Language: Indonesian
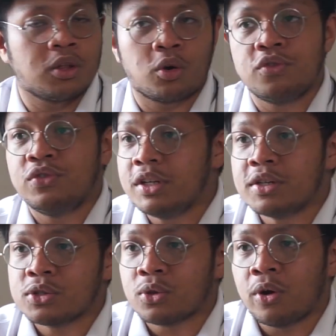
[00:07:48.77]
atau
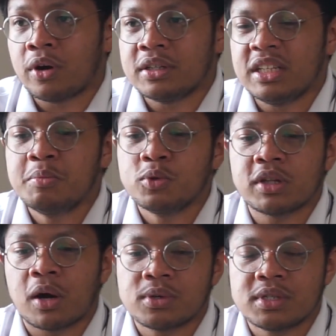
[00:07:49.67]
convenience store. Jadi
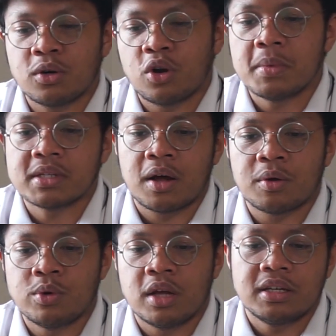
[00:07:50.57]
menurut aku sih kalau
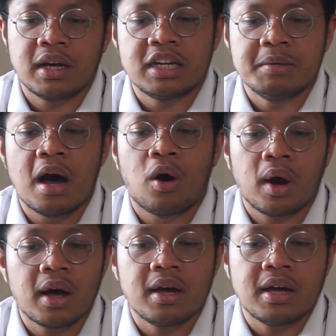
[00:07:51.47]
misalnya udah tinggal di
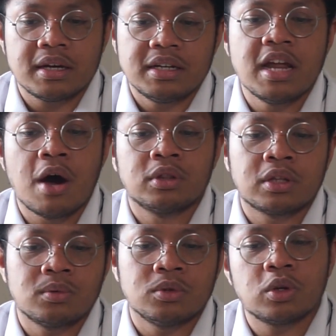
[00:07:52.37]
bawah di
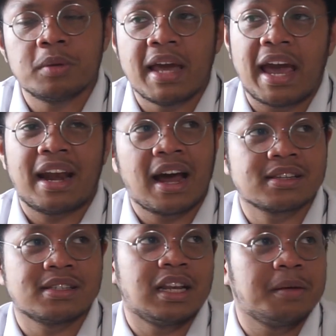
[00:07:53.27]
downtown itu lebih
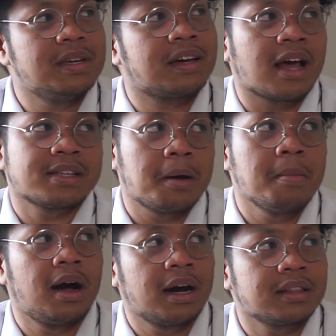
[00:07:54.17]
enak sih, lebih kerasa
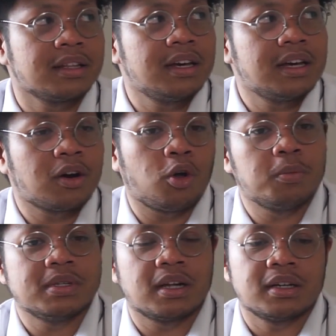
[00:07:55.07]
banget
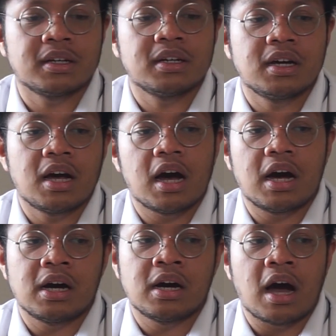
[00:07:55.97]
kalau misalnya
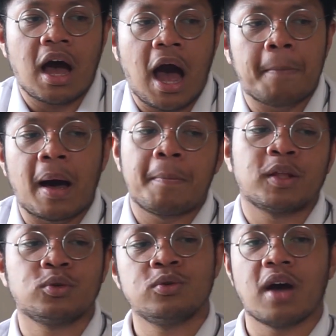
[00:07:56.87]
uh,
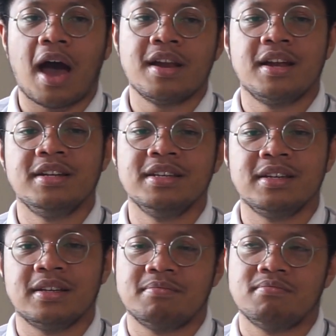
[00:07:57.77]
apa-apa tuh ada
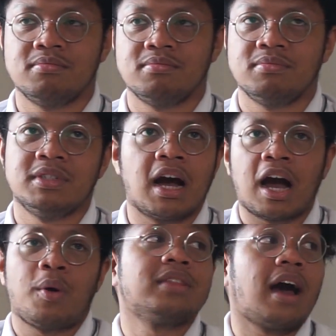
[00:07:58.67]
di
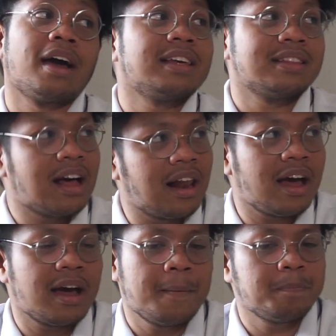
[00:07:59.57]
jangkauan tangan mm, kita mm,
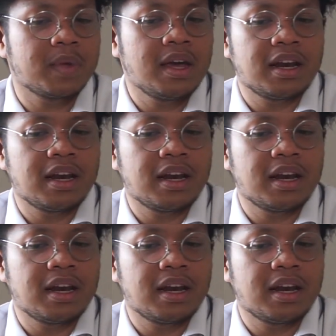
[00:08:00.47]
lah. Mm, mm.